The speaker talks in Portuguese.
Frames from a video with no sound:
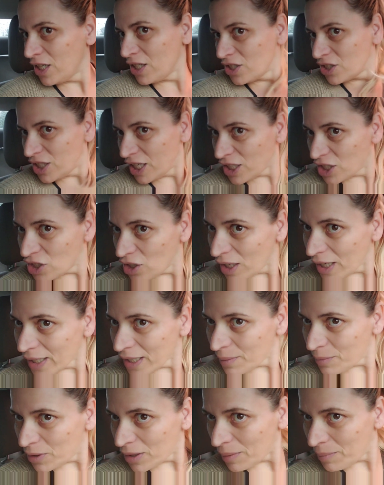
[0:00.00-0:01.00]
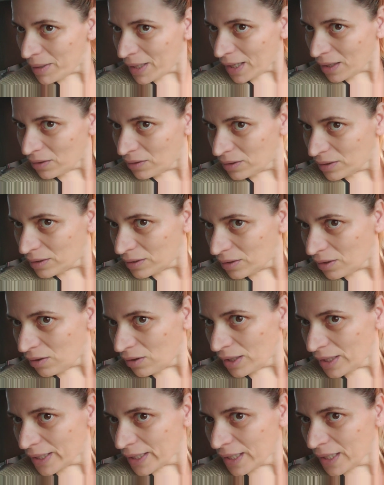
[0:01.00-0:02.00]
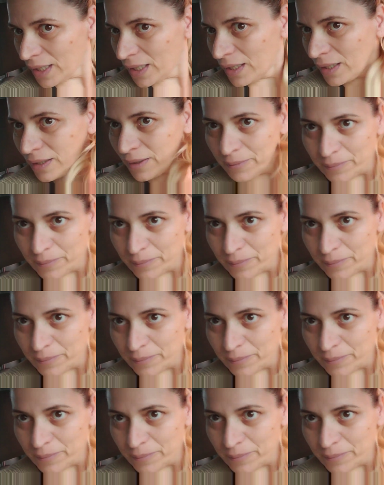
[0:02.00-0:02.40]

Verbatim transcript: Gente, olha aqui meu cabelo. Olha aqui.